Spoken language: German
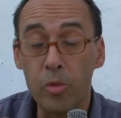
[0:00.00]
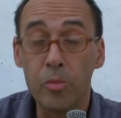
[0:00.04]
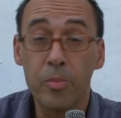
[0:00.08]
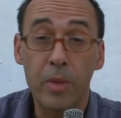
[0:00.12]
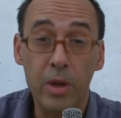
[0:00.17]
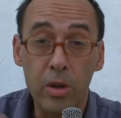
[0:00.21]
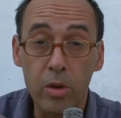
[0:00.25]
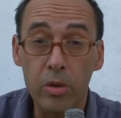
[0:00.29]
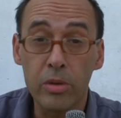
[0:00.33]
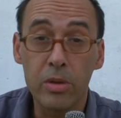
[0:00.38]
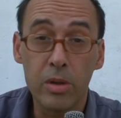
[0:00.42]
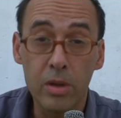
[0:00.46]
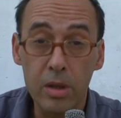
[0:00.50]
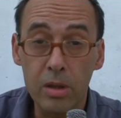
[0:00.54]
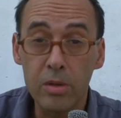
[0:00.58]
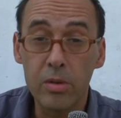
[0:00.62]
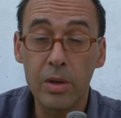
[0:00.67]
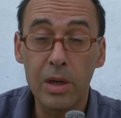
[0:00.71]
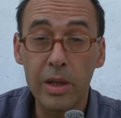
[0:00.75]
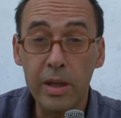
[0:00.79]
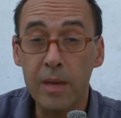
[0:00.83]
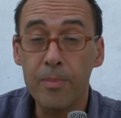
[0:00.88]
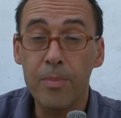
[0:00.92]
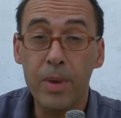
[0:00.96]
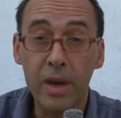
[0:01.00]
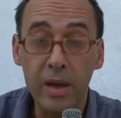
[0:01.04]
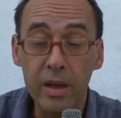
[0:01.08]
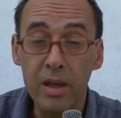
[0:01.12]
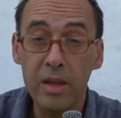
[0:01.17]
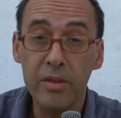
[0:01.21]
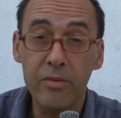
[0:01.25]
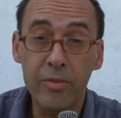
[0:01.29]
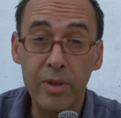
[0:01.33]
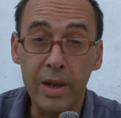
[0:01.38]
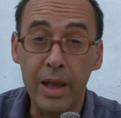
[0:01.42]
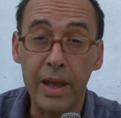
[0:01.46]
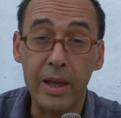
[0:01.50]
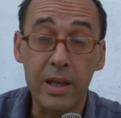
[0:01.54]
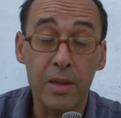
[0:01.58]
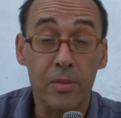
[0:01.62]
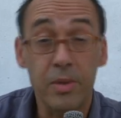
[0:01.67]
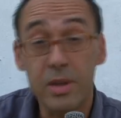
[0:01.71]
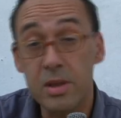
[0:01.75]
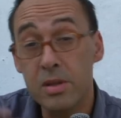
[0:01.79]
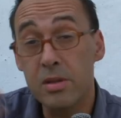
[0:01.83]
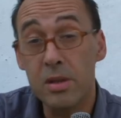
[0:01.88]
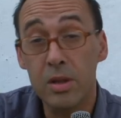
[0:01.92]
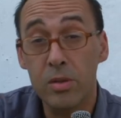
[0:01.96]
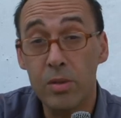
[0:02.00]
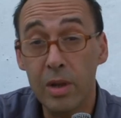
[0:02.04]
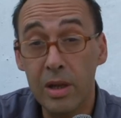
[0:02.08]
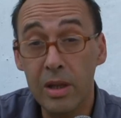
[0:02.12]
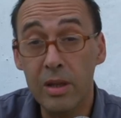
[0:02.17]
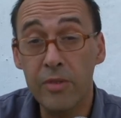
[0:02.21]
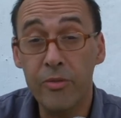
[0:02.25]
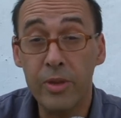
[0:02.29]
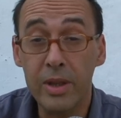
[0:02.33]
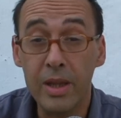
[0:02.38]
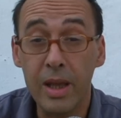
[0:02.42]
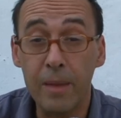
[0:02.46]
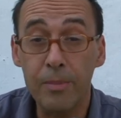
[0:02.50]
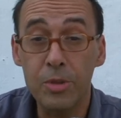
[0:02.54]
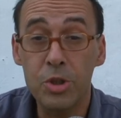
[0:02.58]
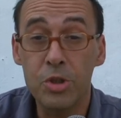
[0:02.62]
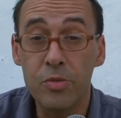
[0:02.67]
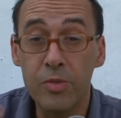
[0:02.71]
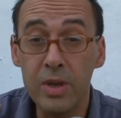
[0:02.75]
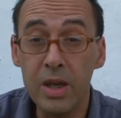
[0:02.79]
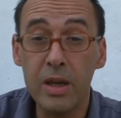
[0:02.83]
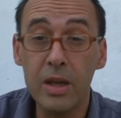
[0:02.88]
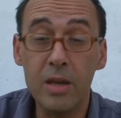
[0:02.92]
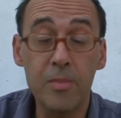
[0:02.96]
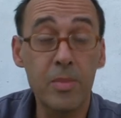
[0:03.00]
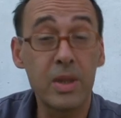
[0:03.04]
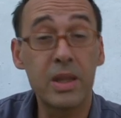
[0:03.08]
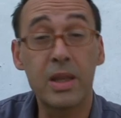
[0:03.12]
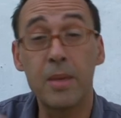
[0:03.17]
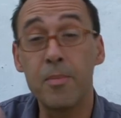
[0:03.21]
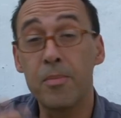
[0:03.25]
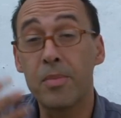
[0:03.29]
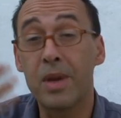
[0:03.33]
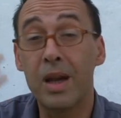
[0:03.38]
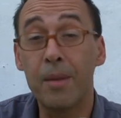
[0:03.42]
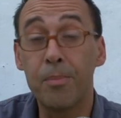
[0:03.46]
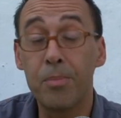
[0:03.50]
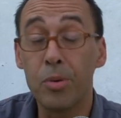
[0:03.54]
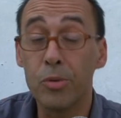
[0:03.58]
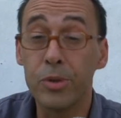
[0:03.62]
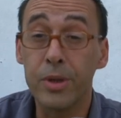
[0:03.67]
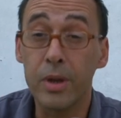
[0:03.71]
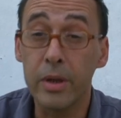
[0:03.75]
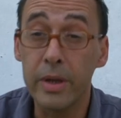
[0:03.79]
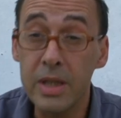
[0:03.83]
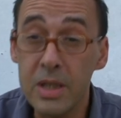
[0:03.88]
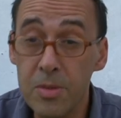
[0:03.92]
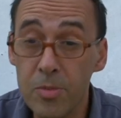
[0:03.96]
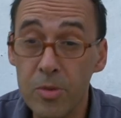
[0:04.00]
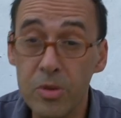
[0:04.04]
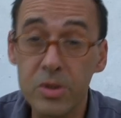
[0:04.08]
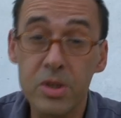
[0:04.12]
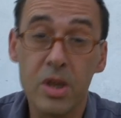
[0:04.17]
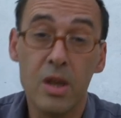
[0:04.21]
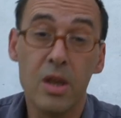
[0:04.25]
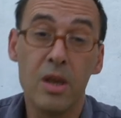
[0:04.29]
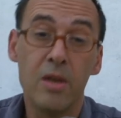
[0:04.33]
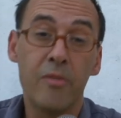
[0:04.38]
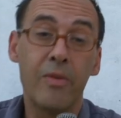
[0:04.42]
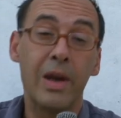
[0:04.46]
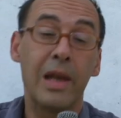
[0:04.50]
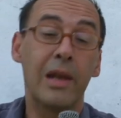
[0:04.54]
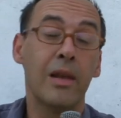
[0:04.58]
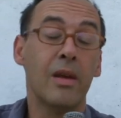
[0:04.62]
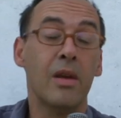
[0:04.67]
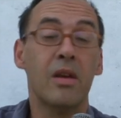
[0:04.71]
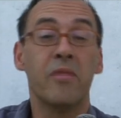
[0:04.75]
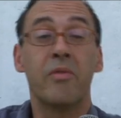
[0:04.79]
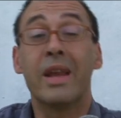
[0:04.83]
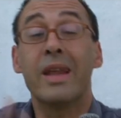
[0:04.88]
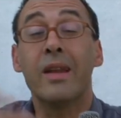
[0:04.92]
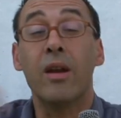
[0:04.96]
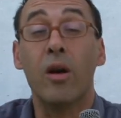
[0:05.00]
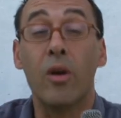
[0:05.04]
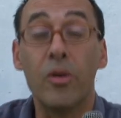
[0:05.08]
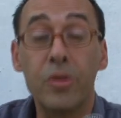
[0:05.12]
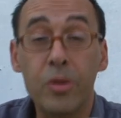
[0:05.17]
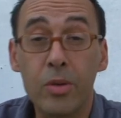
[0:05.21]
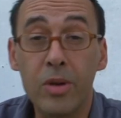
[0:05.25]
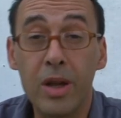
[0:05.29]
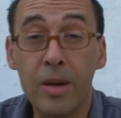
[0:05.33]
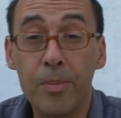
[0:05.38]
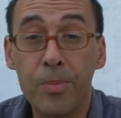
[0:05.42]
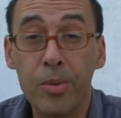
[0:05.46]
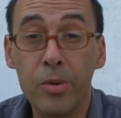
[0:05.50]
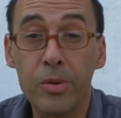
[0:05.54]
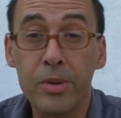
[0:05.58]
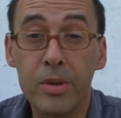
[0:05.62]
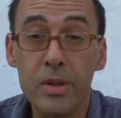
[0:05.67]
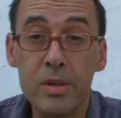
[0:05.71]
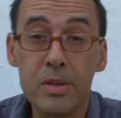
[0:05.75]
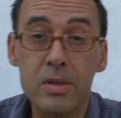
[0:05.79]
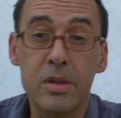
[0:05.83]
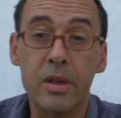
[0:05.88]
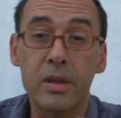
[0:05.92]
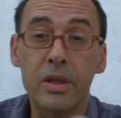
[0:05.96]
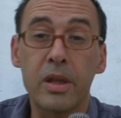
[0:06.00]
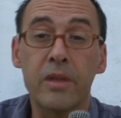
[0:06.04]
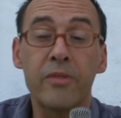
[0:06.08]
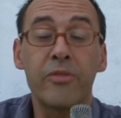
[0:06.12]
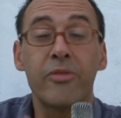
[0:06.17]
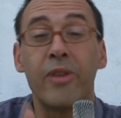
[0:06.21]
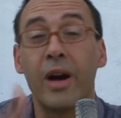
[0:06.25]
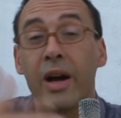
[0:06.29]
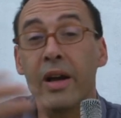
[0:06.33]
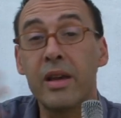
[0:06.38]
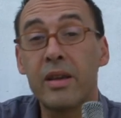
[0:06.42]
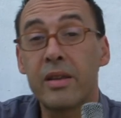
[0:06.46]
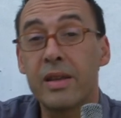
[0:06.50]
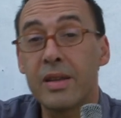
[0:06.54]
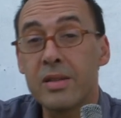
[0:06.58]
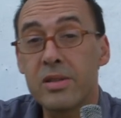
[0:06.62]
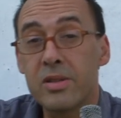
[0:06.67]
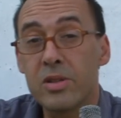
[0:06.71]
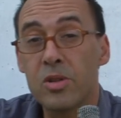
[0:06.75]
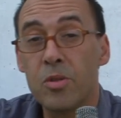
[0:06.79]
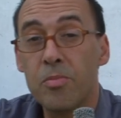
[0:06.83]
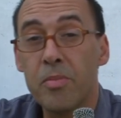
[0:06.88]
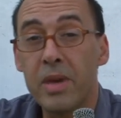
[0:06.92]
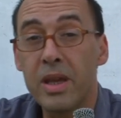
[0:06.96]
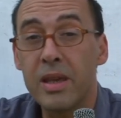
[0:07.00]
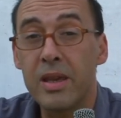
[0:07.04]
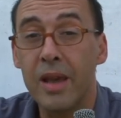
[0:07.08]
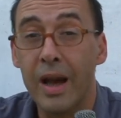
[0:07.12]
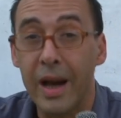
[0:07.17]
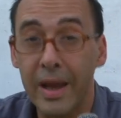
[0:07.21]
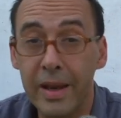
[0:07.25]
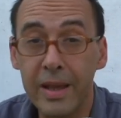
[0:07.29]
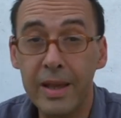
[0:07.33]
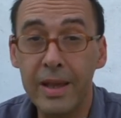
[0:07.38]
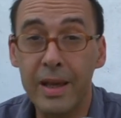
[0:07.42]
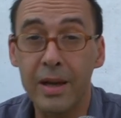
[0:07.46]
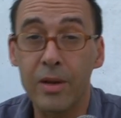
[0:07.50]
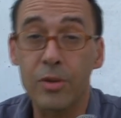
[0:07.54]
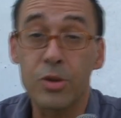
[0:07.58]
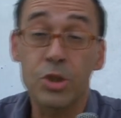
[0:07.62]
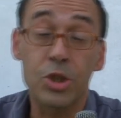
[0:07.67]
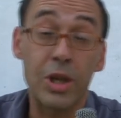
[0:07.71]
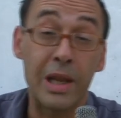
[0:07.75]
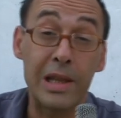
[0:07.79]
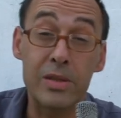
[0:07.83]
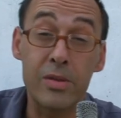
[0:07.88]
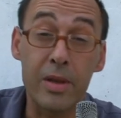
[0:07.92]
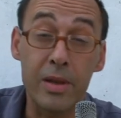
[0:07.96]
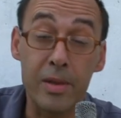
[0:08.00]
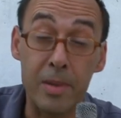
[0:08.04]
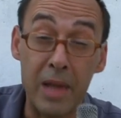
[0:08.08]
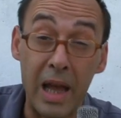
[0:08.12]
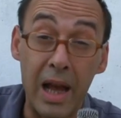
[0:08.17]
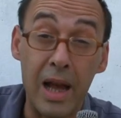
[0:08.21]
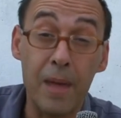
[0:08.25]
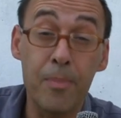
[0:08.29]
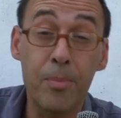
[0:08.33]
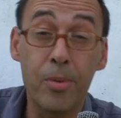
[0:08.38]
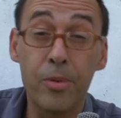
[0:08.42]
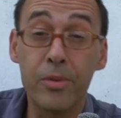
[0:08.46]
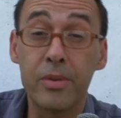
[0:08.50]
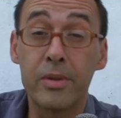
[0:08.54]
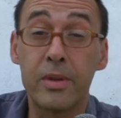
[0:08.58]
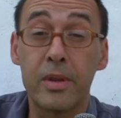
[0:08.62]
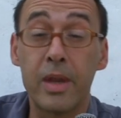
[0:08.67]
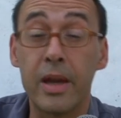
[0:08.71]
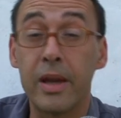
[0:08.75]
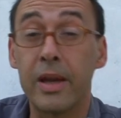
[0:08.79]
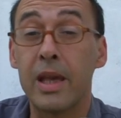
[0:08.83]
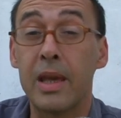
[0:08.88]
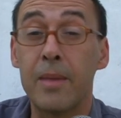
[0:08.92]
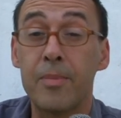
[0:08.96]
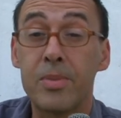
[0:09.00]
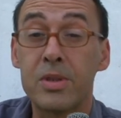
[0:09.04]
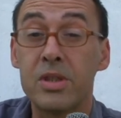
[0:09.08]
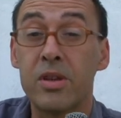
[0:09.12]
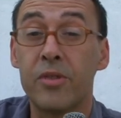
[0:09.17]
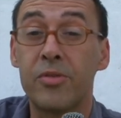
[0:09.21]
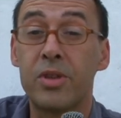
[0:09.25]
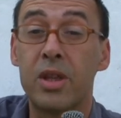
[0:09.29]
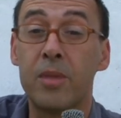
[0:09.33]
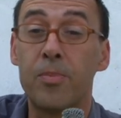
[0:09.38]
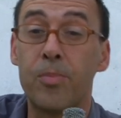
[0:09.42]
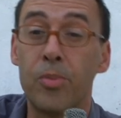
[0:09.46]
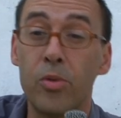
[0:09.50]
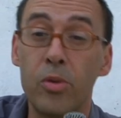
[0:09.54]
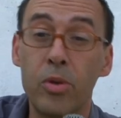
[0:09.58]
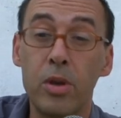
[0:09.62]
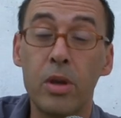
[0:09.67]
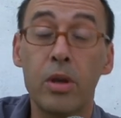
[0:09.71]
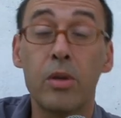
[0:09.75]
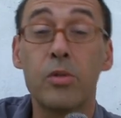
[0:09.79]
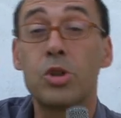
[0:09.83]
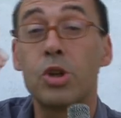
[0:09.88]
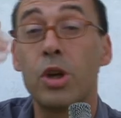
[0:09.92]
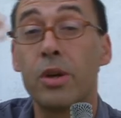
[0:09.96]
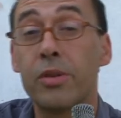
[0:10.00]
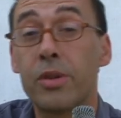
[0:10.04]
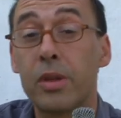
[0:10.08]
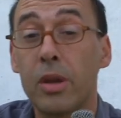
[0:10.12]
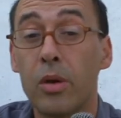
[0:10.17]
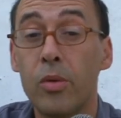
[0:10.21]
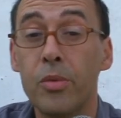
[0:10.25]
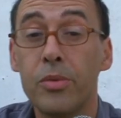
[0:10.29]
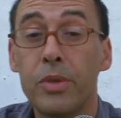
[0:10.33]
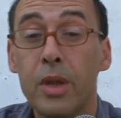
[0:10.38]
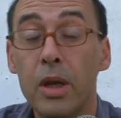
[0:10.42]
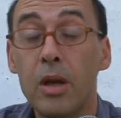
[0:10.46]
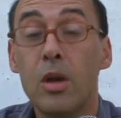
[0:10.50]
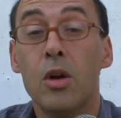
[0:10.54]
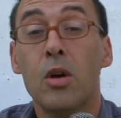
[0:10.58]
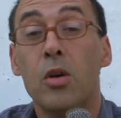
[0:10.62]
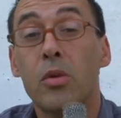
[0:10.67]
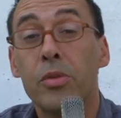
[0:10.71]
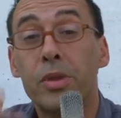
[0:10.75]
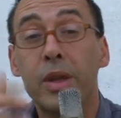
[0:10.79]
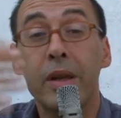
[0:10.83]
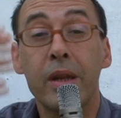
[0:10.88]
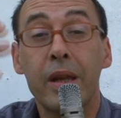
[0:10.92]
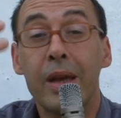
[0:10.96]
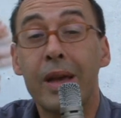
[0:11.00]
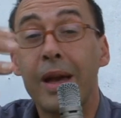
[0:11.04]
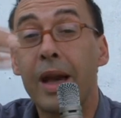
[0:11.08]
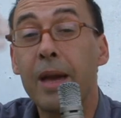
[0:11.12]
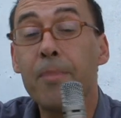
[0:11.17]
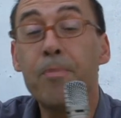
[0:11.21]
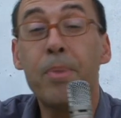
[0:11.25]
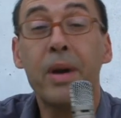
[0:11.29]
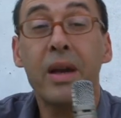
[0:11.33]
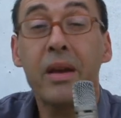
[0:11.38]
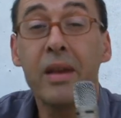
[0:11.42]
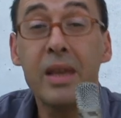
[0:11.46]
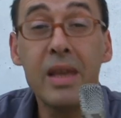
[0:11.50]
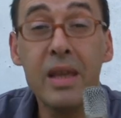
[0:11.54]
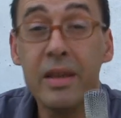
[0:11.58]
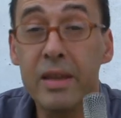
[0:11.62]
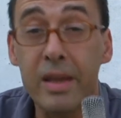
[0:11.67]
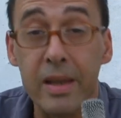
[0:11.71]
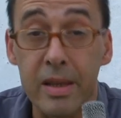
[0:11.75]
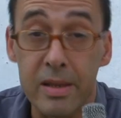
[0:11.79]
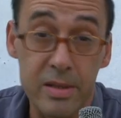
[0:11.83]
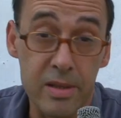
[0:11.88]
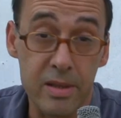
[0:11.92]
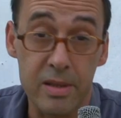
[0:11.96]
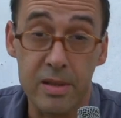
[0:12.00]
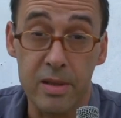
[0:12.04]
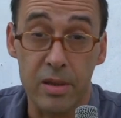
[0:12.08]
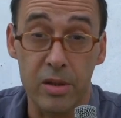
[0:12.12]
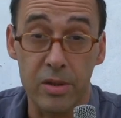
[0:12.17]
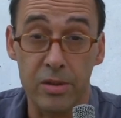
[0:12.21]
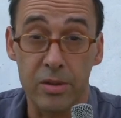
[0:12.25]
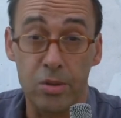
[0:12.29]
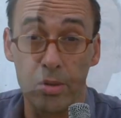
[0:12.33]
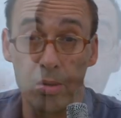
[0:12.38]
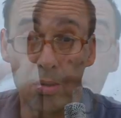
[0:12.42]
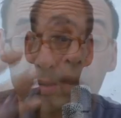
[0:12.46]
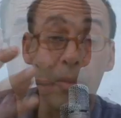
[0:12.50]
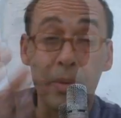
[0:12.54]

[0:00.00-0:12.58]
Und man könnte ihn natürlich reparieren vielleicht, aber das ist natürlich verdammt schwierig mit dem Kapitalismus, weil wenn ein Auto kaputt ist, na, dann fahre ich das zum Mechaniker und stelle es dort ab und der hebt es auf die Bühne und schaut drunter und dann repariert er es, das Auto.